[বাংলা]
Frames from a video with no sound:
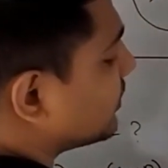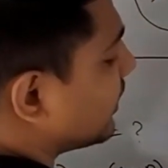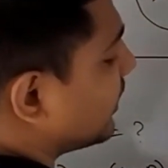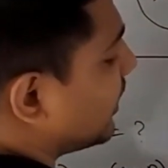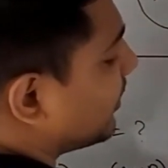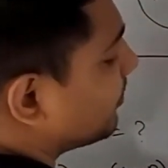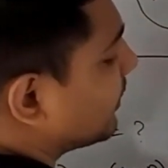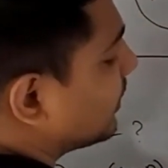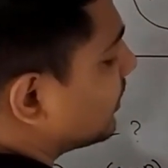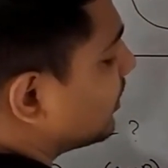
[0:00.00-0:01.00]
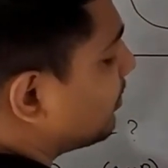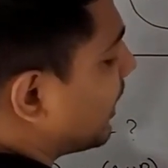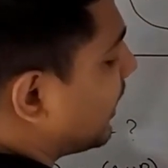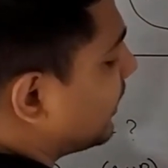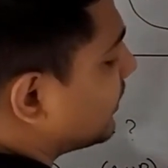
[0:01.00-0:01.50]
তাই না
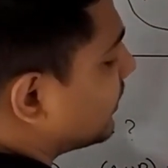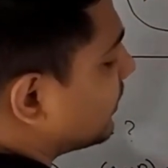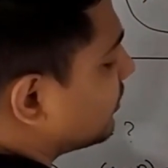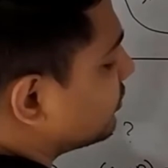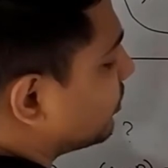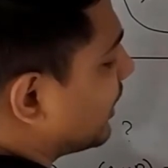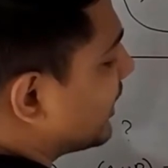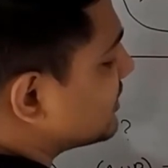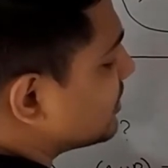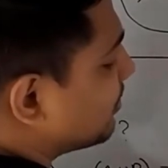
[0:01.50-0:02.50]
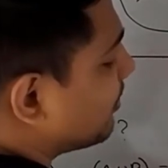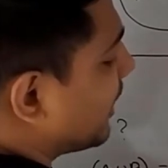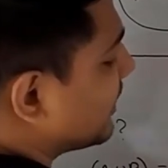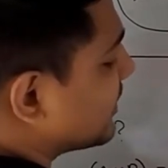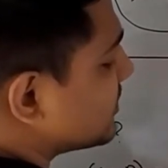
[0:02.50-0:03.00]
বা ফোর এক্স
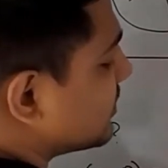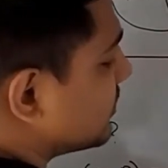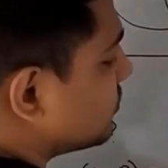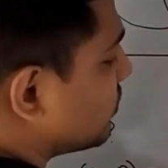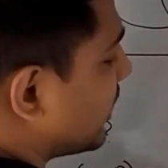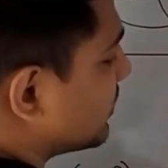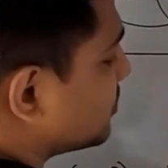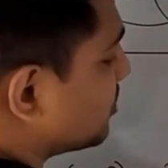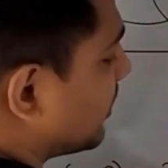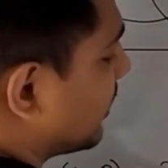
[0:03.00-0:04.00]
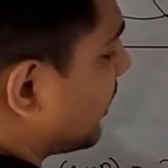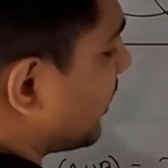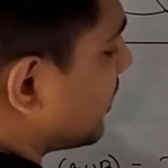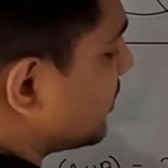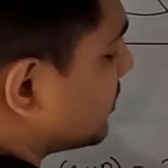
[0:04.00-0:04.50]
মাইনাস থ্রি এক্স সমান
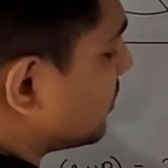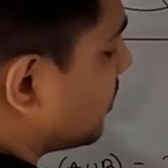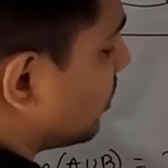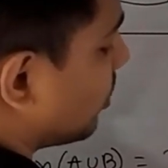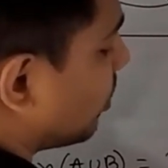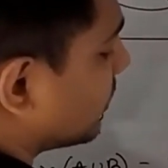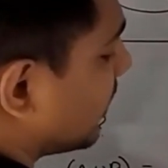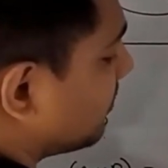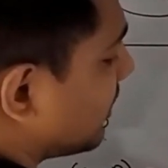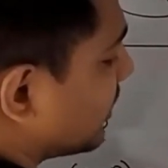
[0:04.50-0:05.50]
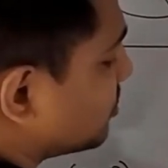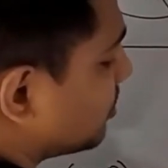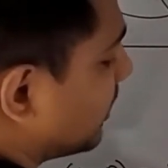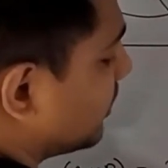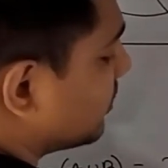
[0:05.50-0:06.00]
এইট অথব এক্স
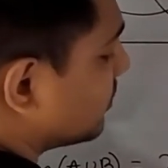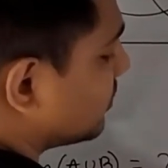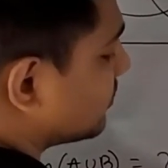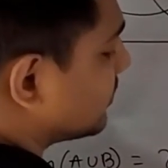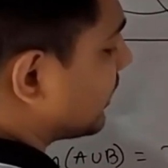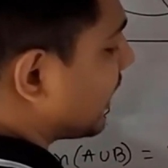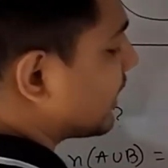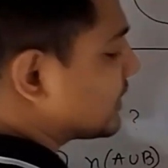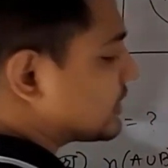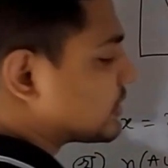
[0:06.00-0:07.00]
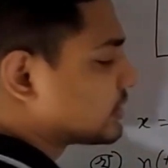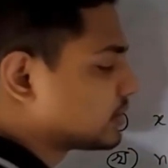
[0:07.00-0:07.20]
সমান এইট